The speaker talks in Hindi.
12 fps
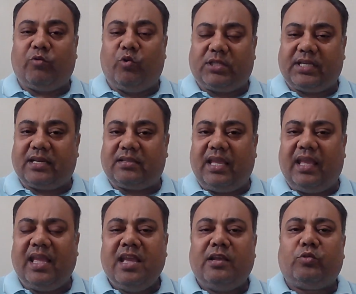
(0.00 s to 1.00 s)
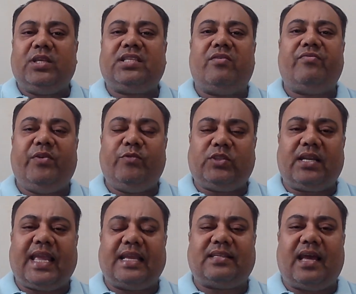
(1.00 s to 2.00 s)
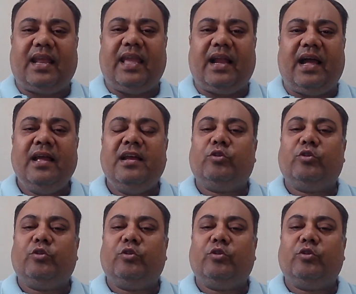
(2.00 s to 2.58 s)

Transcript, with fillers: कोर्स करते हैं तो इसका फ्यूचर कैसा रहेगा